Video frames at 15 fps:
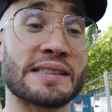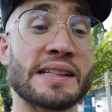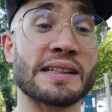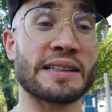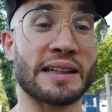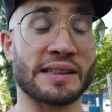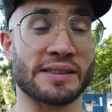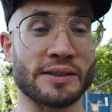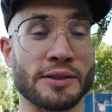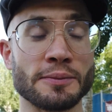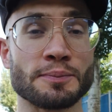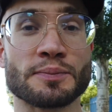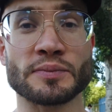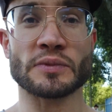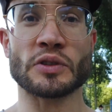assez intéressant
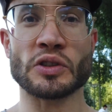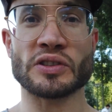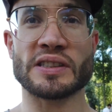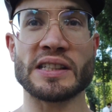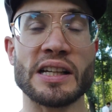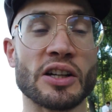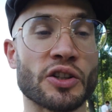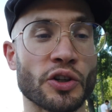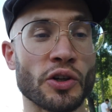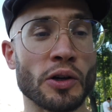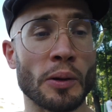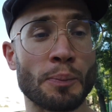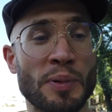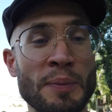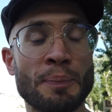de se dire que
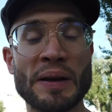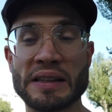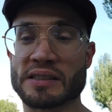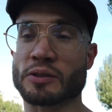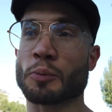bipède